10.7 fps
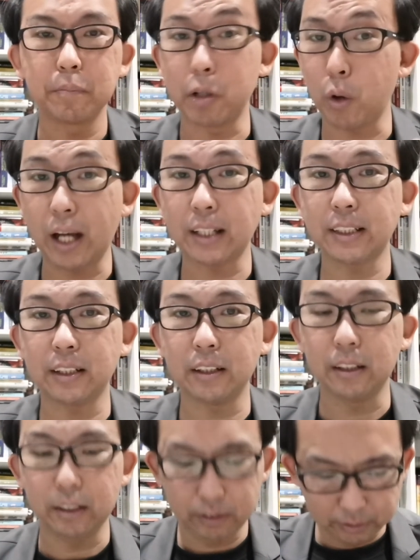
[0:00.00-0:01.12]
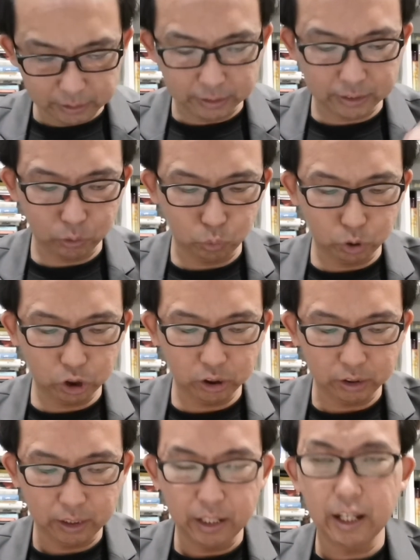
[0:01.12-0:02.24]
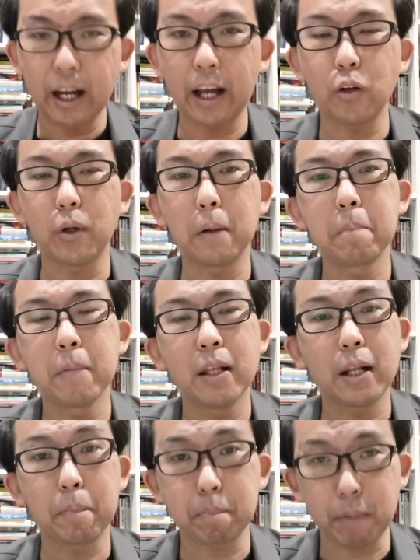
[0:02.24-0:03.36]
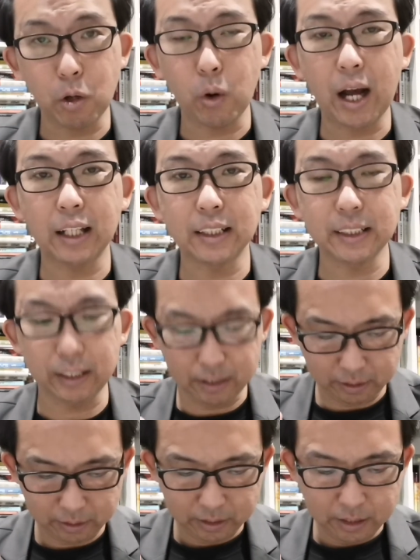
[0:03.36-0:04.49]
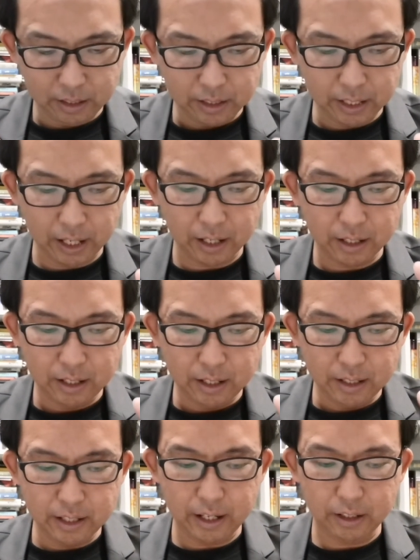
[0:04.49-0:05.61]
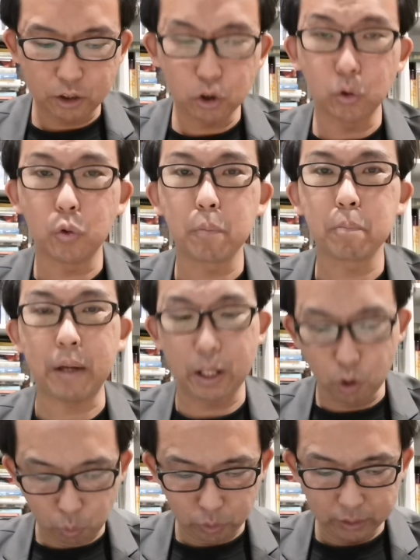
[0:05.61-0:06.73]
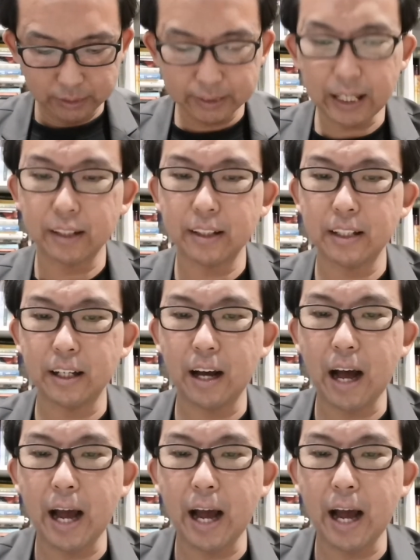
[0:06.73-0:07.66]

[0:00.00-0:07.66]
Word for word: 没有爱心的正是如此。还有呢，那没有爱心的，那也就没有上帝的